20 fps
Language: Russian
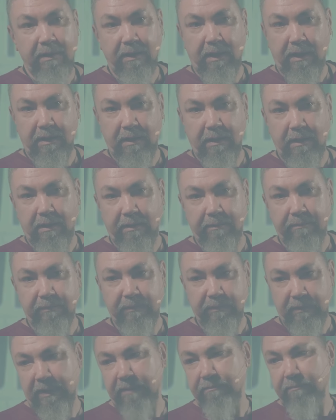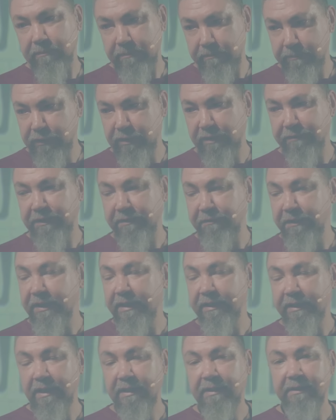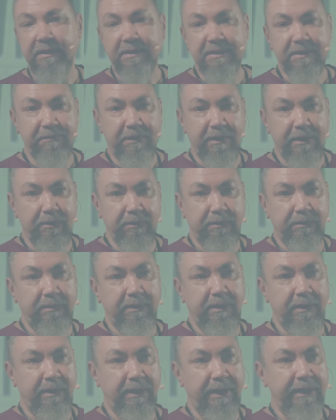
А, шрифтовики так и называют э,